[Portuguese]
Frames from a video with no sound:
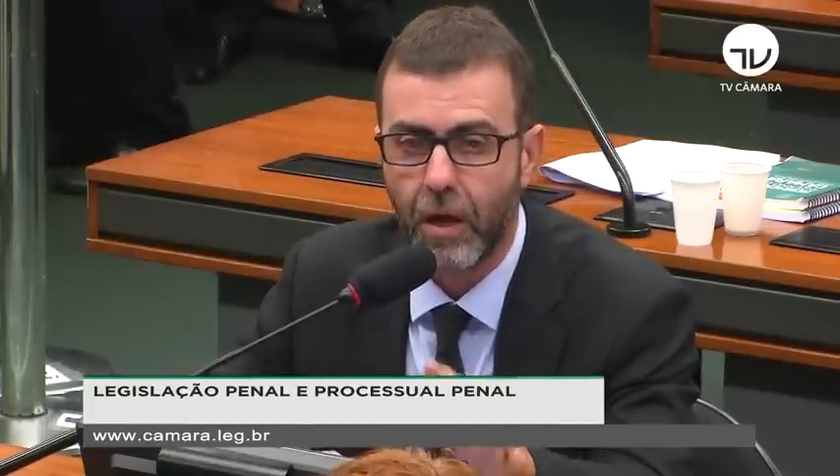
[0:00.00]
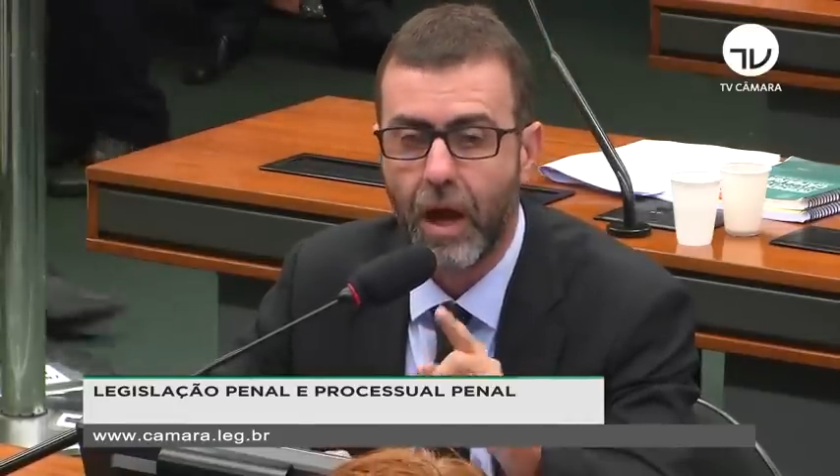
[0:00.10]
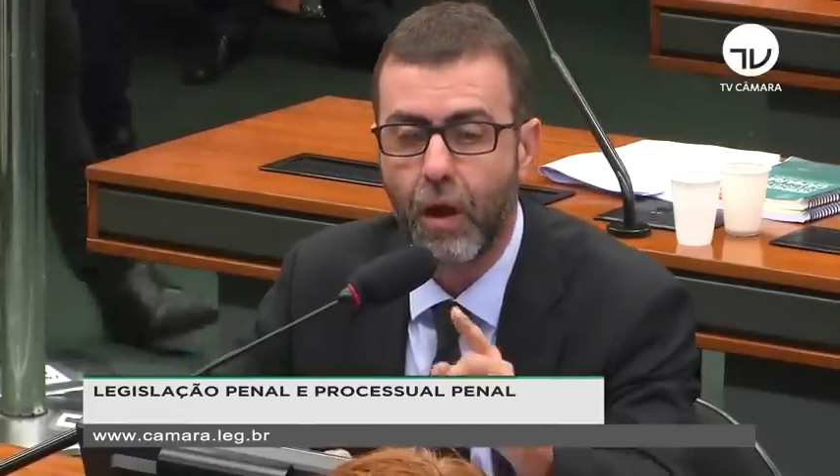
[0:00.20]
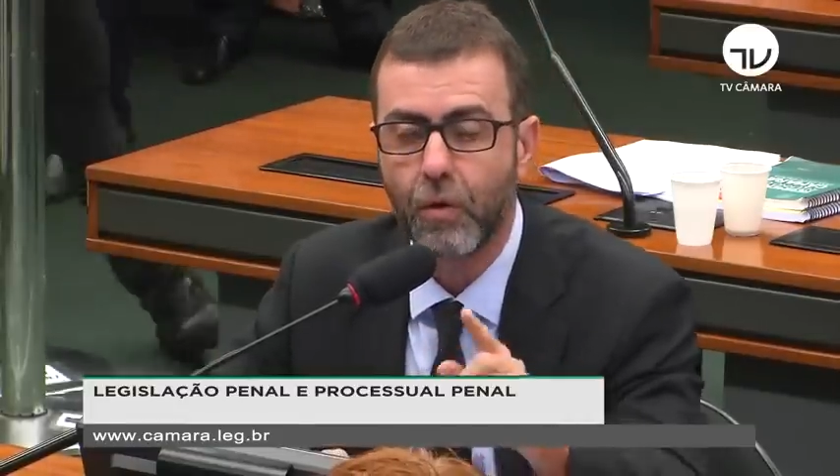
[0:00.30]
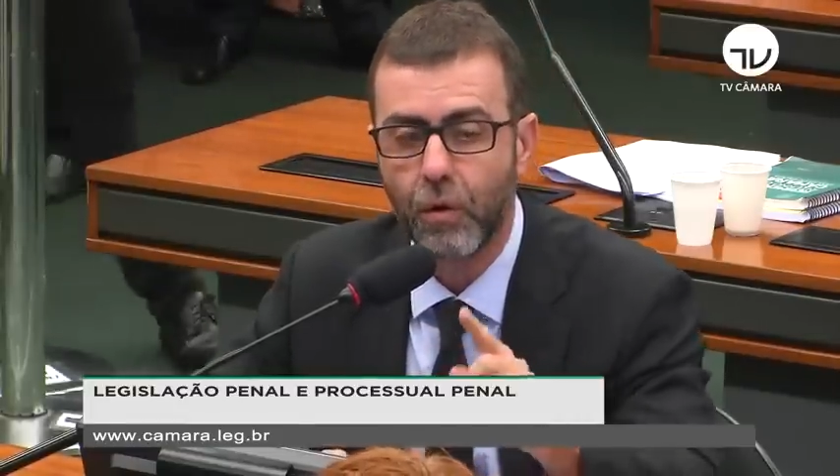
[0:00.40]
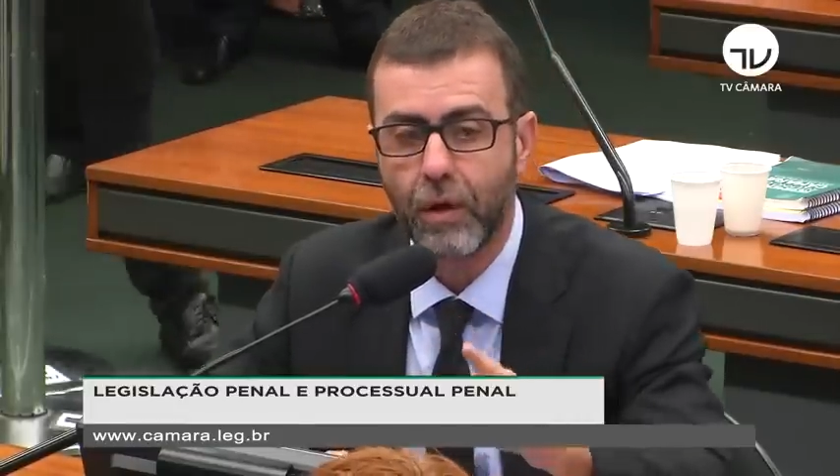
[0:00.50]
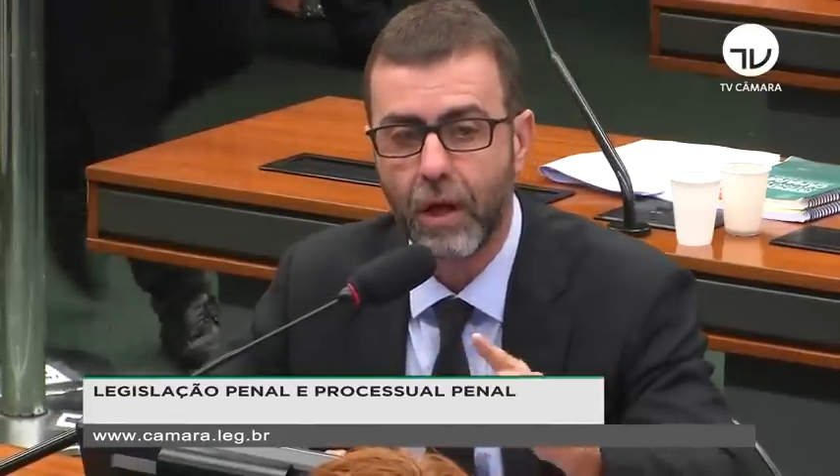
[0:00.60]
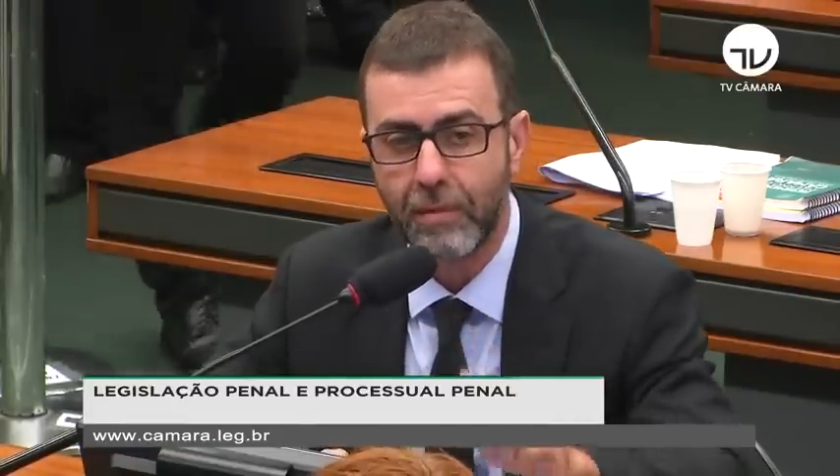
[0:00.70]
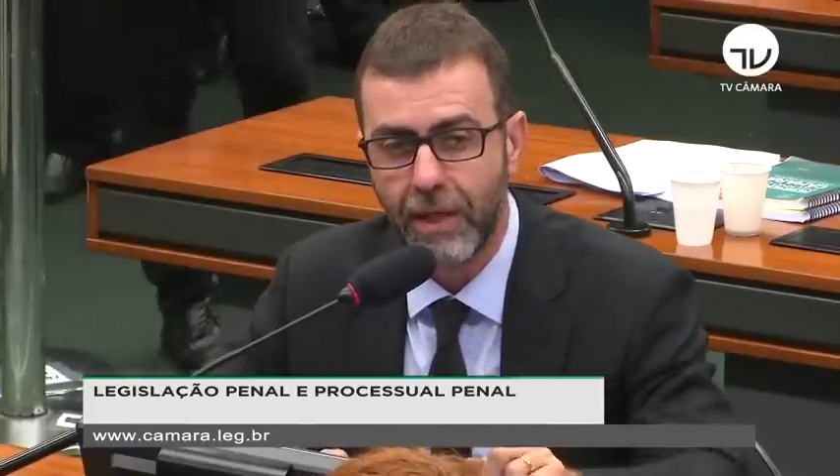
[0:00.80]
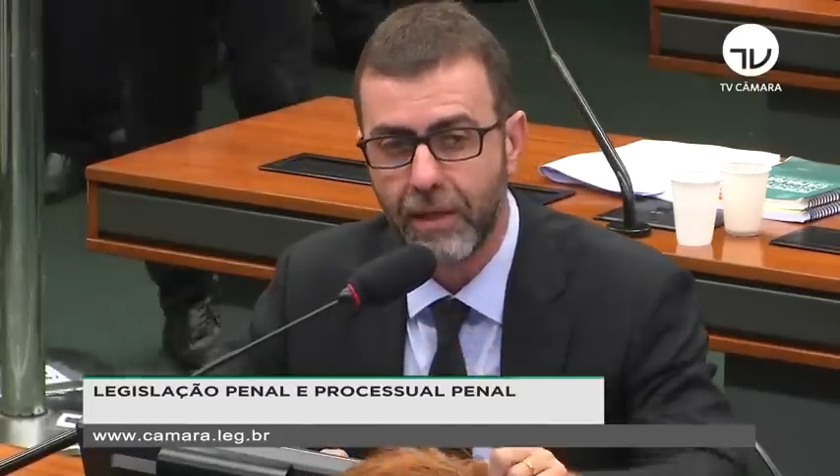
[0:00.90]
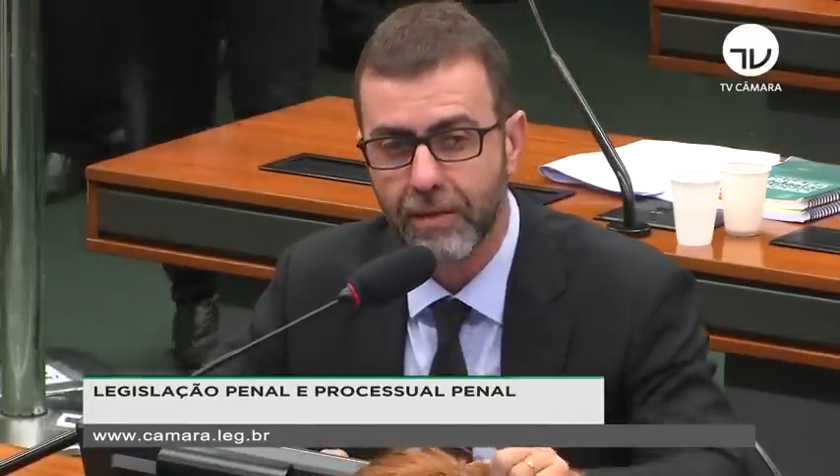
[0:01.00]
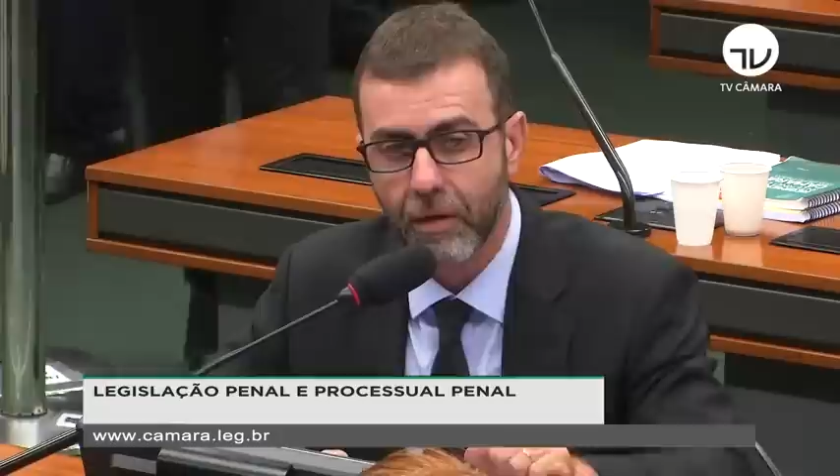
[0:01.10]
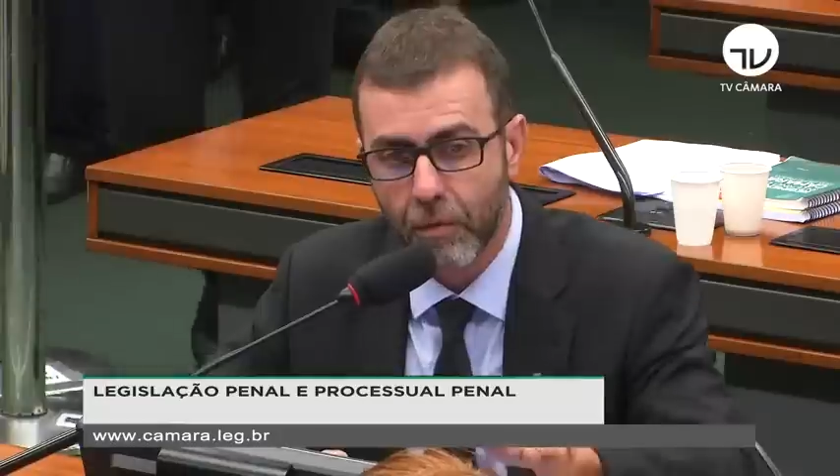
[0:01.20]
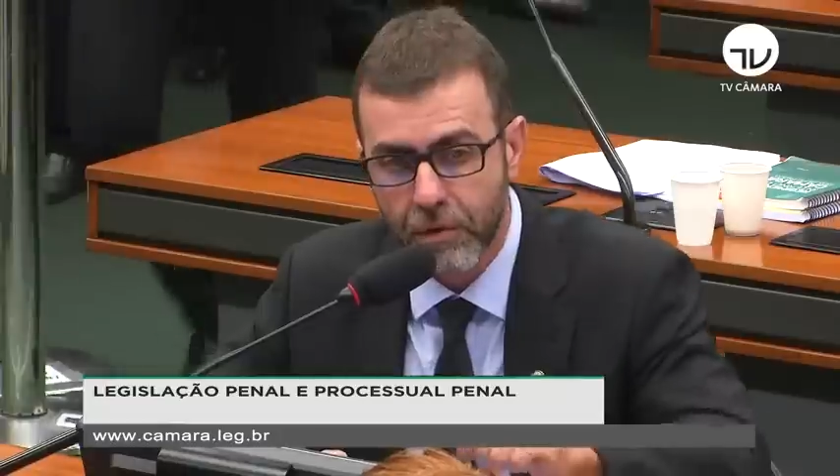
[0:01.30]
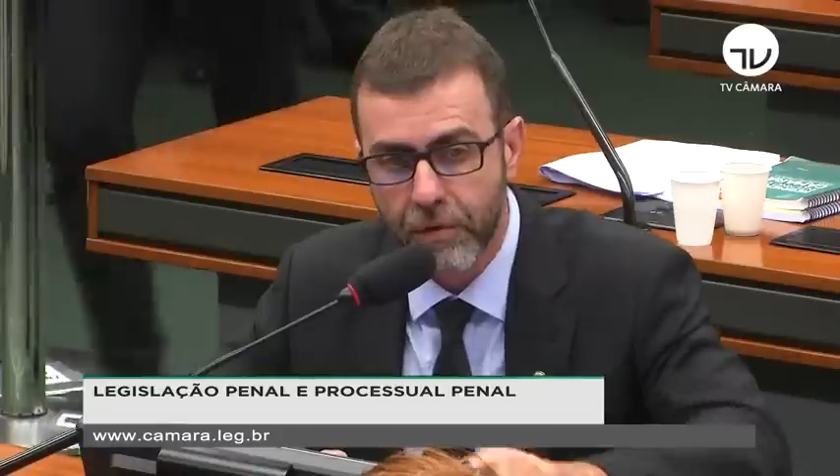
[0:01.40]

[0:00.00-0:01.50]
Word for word: Ao colocar milícia como